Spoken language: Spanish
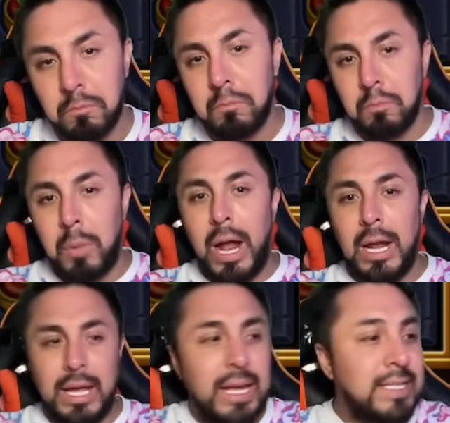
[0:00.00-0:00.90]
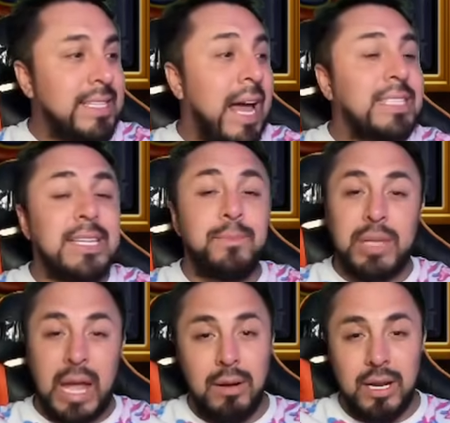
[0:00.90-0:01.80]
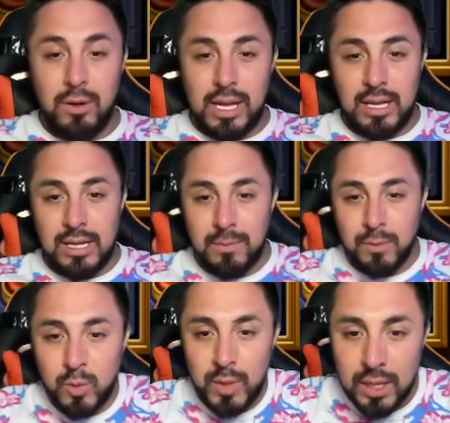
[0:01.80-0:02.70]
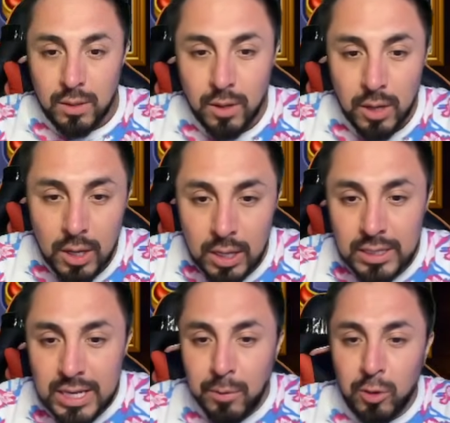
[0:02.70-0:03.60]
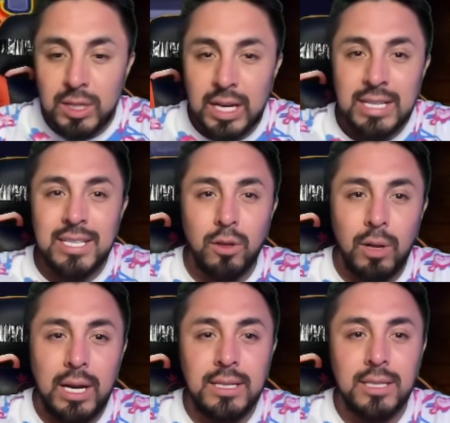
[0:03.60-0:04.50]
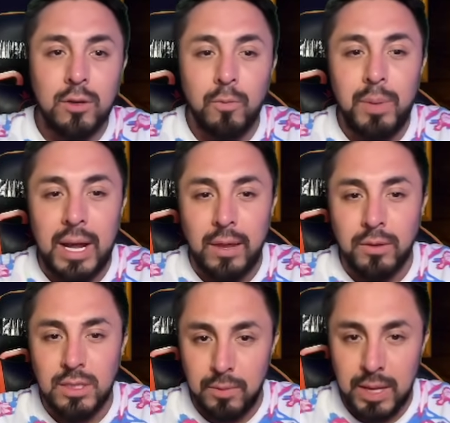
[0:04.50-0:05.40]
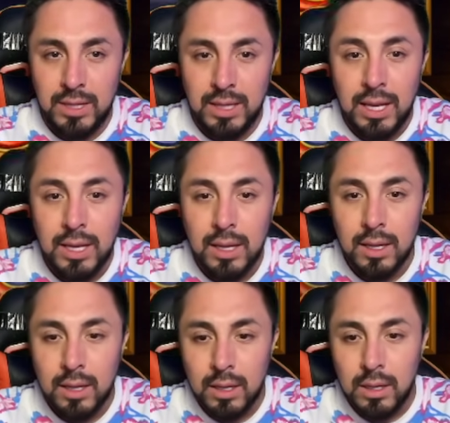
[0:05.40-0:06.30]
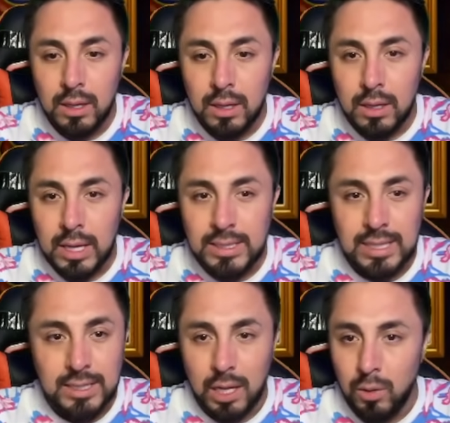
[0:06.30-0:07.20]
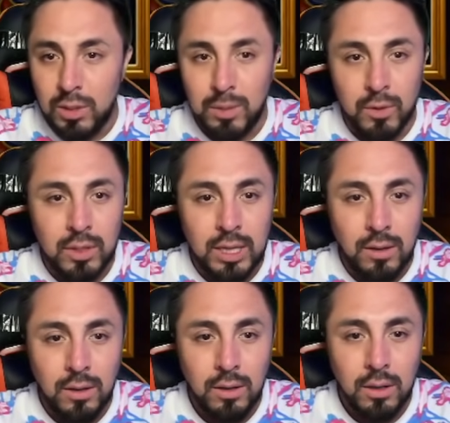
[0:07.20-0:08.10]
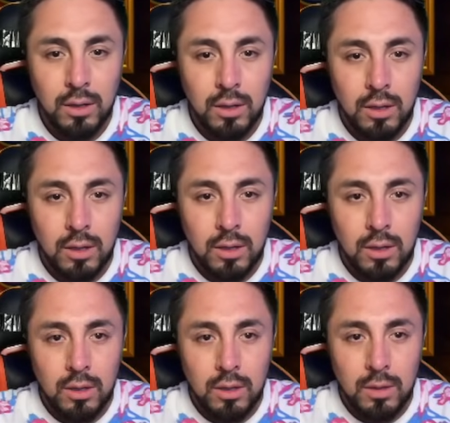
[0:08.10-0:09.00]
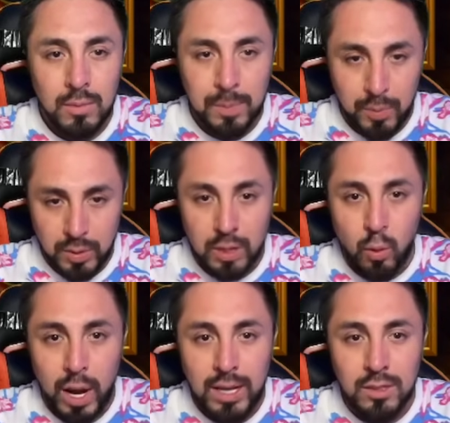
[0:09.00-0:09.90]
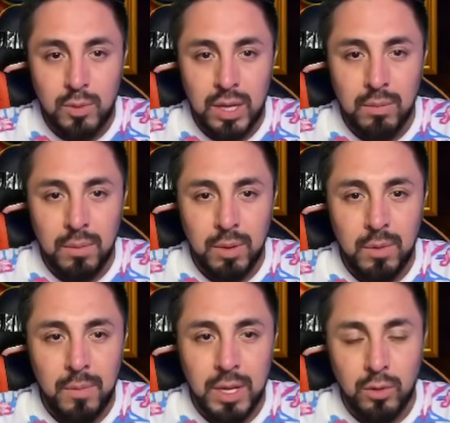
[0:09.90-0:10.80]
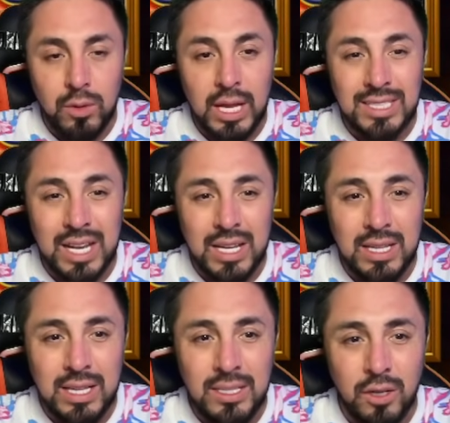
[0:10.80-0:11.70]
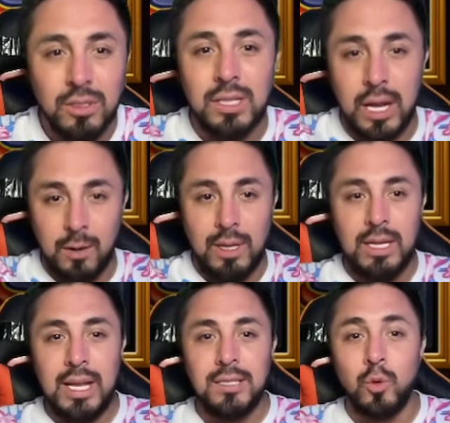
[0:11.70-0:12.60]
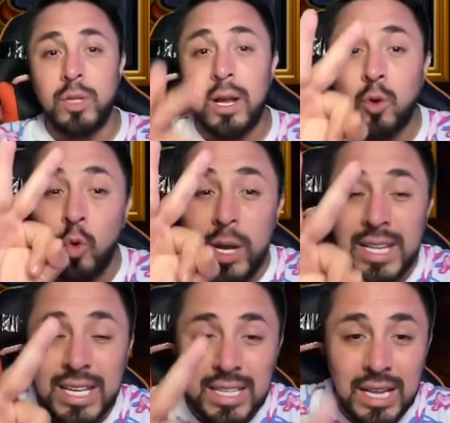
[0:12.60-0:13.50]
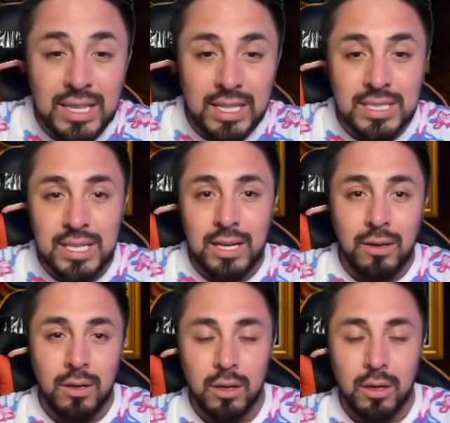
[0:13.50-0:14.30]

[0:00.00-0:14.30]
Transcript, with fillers: Vale, es aceptable lo que andamos viendo. Llevo 13 dólares recuperados de 20. Este es el último tiro. Me pone Wilds, bien, bien, bien, bien, un 10 al inicio, salió el 10, una cuina en el tercero.